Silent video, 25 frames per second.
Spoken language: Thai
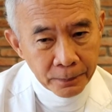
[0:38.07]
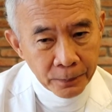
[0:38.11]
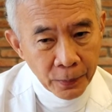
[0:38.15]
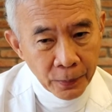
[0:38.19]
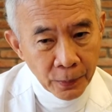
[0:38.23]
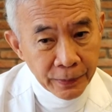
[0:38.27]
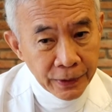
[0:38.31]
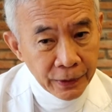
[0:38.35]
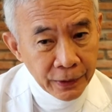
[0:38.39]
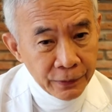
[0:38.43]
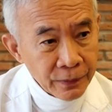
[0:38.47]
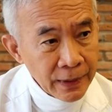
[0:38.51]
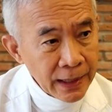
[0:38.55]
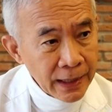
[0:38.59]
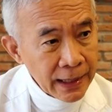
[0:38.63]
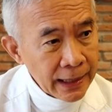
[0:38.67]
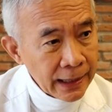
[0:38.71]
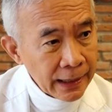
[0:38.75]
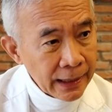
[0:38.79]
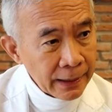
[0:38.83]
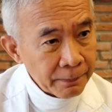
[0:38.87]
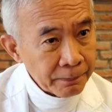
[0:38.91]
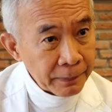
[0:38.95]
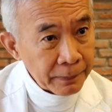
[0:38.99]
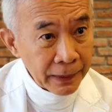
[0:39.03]
ผมคิดว่า
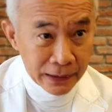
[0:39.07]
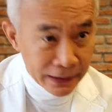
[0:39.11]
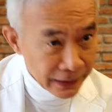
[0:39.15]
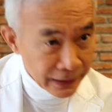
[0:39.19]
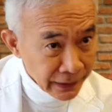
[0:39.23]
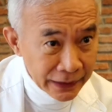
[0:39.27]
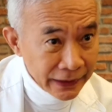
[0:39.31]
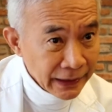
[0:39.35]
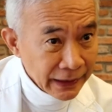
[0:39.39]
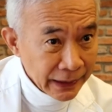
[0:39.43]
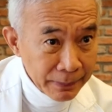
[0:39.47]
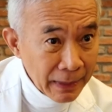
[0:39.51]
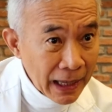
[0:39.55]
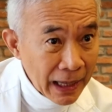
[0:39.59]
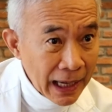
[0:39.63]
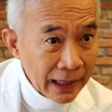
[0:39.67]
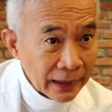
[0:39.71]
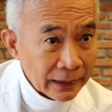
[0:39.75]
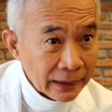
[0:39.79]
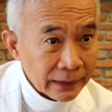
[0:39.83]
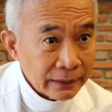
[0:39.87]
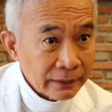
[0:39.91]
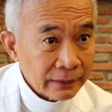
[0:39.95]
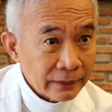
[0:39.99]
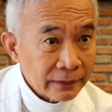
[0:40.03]
เป็นเรื่องที่ดีมาก
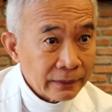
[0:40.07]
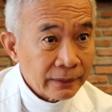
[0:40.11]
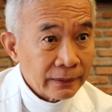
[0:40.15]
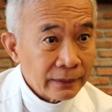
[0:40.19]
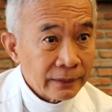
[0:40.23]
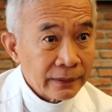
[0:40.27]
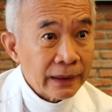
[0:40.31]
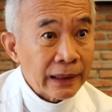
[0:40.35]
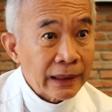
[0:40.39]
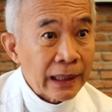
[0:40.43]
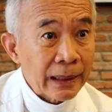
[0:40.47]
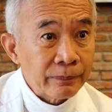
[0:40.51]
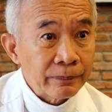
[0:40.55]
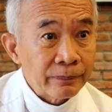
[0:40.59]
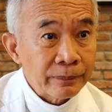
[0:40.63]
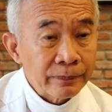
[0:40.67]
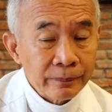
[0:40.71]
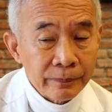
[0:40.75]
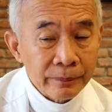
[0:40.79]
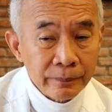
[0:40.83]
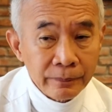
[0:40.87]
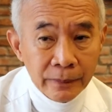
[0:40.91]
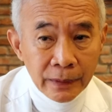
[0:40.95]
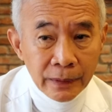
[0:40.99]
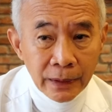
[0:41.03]
นะครับ
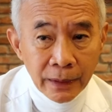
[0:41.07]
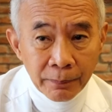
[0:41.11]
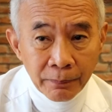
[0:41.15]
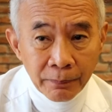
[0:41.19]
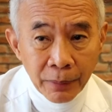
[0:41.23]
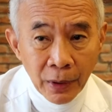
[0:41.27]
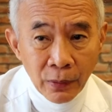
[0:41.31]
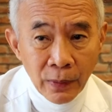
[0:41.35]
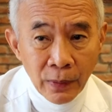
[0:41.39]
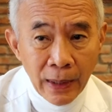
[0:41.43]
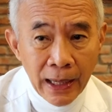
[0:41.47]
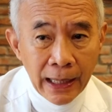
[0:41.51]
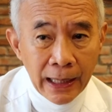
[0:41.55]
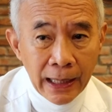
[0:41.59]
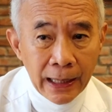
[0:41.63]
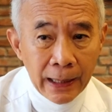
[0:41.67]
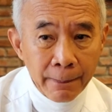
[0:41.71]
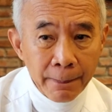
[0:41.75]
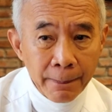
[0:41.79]
เพราะว่า